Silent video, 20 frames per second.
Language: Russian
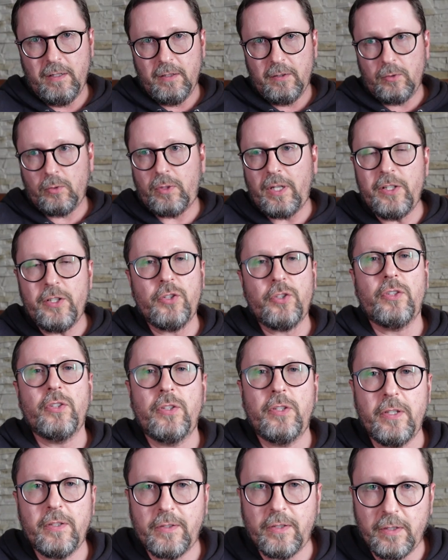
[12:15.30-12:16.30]
Ну, конечно,
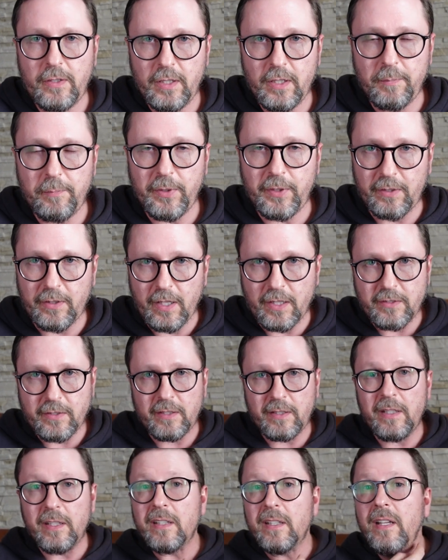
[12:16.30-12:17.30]
10 лет,
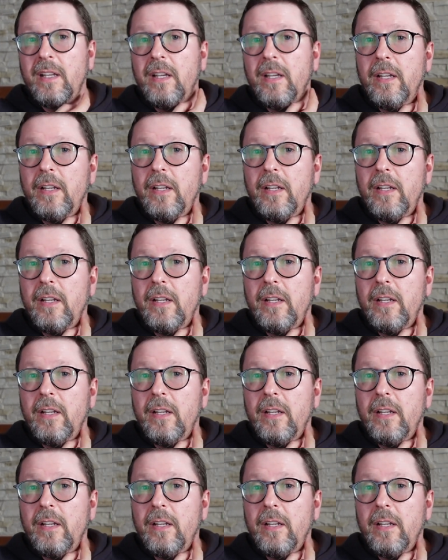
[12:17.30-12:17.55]
15 лет.